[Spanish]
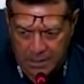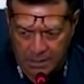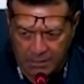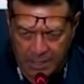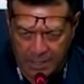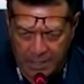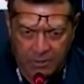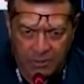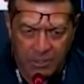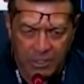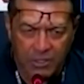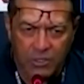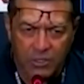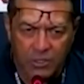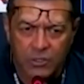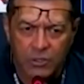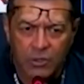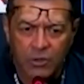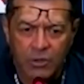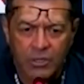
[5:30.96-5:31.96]
hablar con el
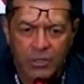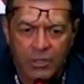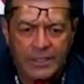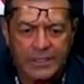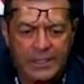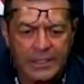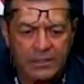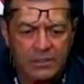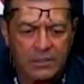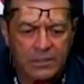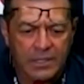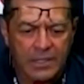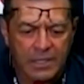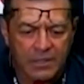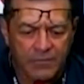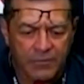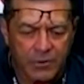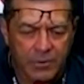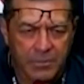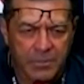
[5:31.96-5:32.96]
doctor, que nos dé la
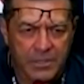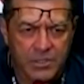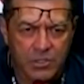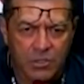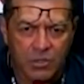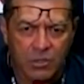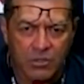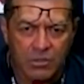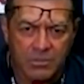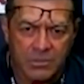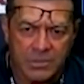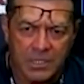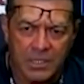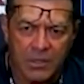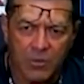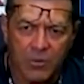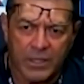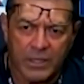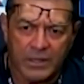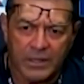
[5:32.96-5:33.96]
información, cómo se
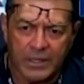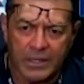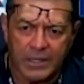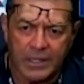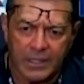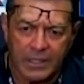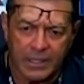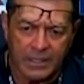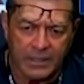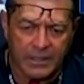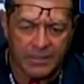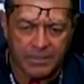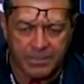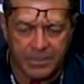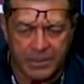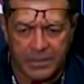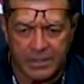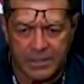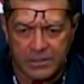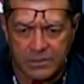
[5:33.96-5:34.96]
encuentra y
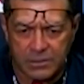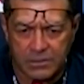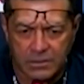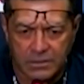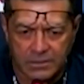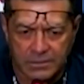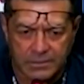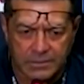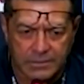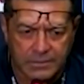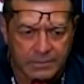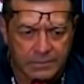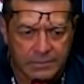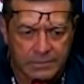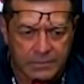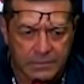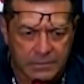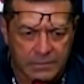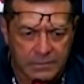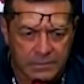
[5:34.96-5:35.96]
después de eso
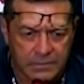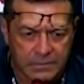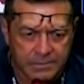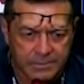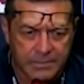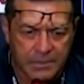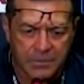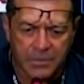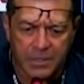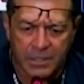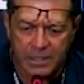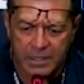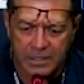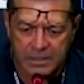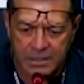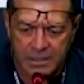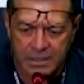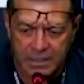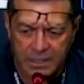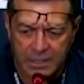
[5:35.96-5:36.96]
vamos a
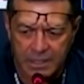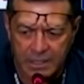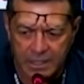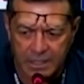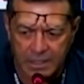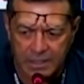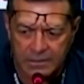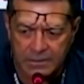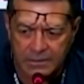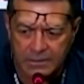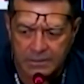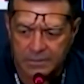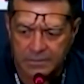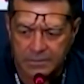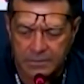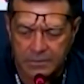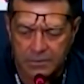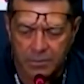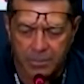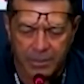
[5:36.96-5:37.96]
decidir quién
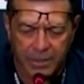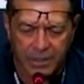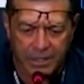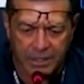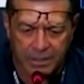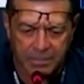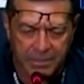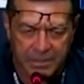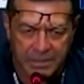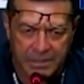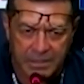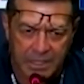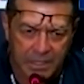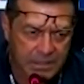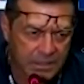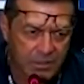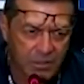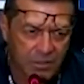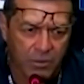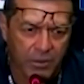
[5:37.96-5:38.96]
los puede reemplazar
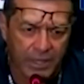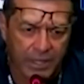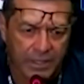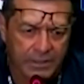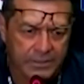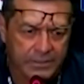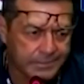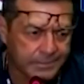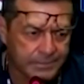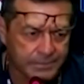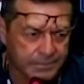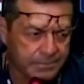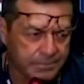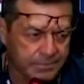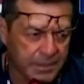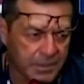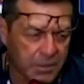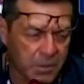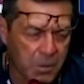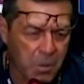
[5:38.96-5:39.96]
si no juegan.
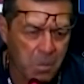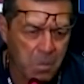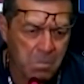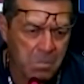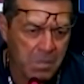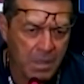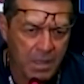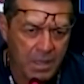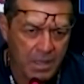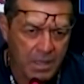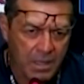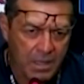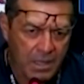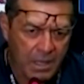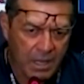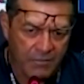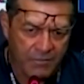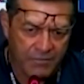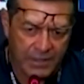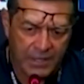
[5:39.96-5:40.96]
Pero
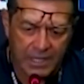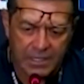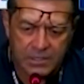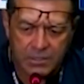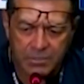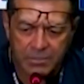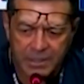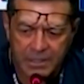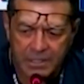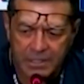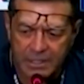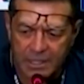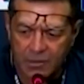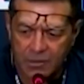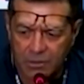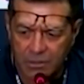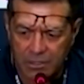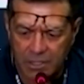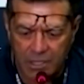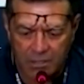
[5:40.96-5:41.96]
al final son 23
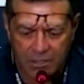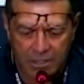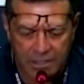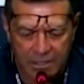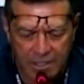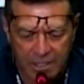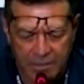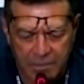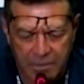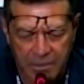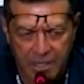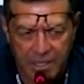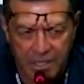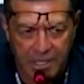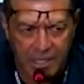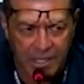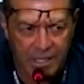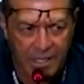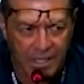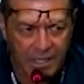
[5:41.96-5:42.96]
jugadores los que trajimos
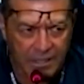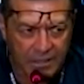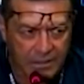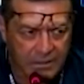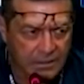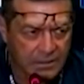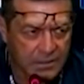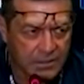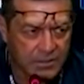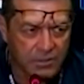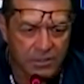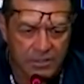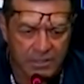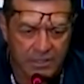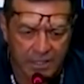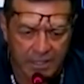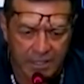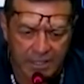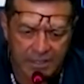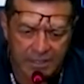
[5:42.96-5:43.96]
aquí y, todos
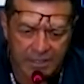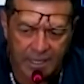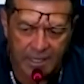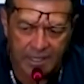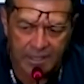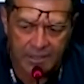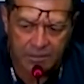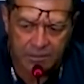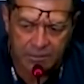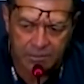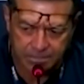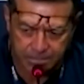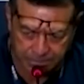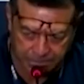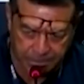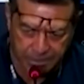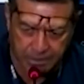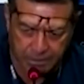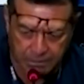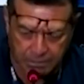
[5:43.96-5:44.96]
tienen que estar listos.
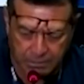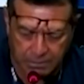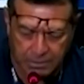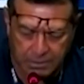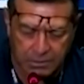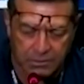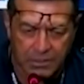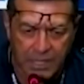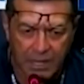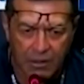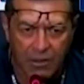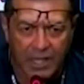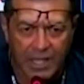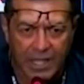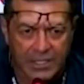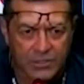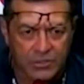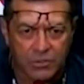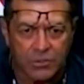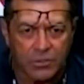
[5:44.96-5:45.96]
Por si un dado
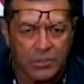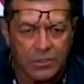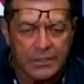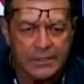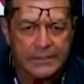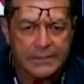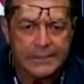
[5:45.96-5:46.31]
caso